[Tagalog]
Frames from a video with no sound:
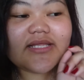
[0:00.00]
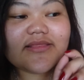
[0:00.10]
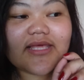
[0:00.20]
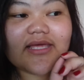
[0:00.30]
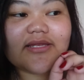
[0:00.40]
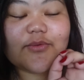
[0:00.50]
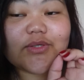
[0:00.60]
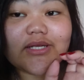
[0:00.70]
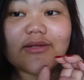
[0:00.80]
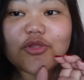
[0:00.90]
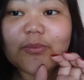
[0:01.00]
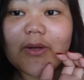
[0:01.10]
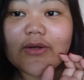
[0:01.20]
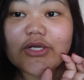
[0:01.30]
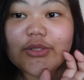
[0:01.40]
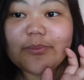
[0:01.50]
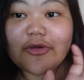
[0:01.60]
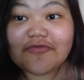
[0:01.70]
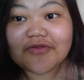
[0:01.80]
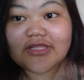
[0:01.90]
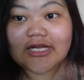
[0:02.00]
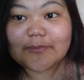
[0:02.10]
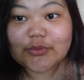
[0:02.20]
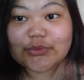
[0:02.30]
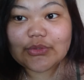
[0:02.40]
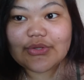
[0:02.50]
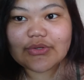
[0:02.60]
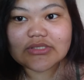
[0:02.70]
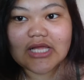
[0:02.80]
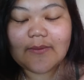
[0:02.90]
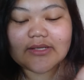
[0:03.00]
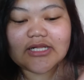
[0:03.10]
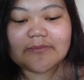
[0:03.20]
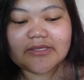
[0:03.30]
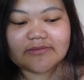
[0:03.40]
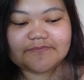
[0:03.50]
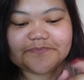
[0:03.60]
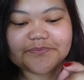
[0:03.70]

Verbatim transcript: And then, nung tumawag na yung boyfriend niya, naputuloy yung tawag namin.